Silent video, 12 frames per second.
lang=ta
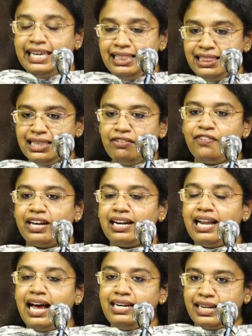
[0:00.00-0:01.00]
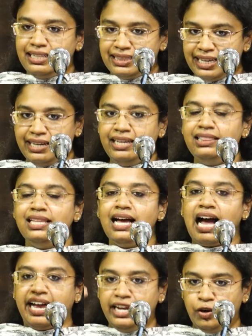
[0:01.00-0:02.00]
இந்த வரலாற்றை தெரிந்த
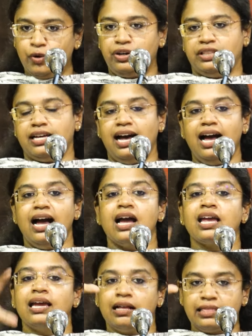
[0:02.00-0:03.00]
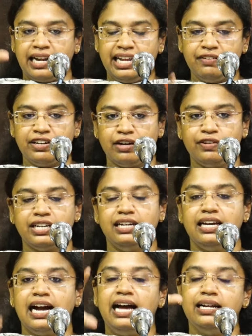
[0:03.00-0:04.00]
ஹைகோர்ட் தான் தலைவர்
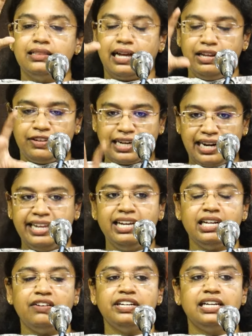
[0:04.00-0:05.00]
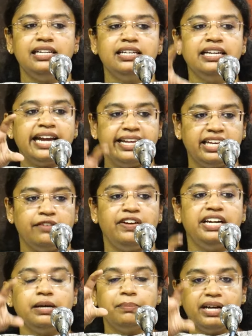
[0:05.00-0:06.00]
அவர்களுக்கான தலைவர் கலைஞர் அவர்களுக்கு கிடைக்க
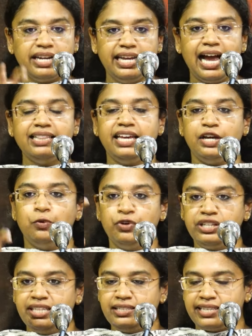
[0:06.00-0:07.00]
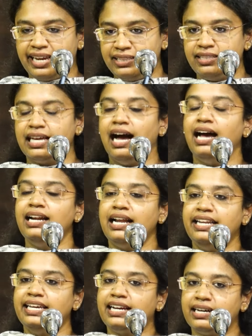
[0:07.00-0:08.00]
வேண்டிய மரியாதையை உறுதி செய்து தான்
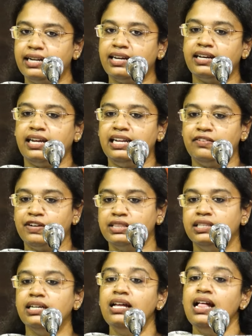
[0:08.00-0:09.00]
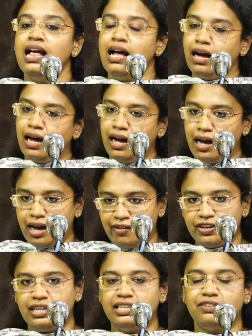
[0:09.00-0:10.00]
அன்னைக்கு கடற்கரையில் வந்து
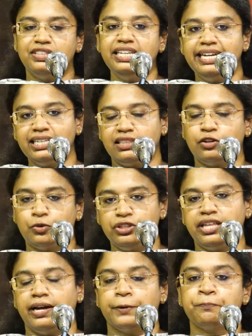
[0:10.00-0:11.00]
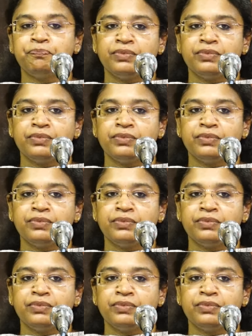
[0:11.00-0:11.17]
அவர்களுக்கு வந்து இடத்தை கொடுத்தாங்க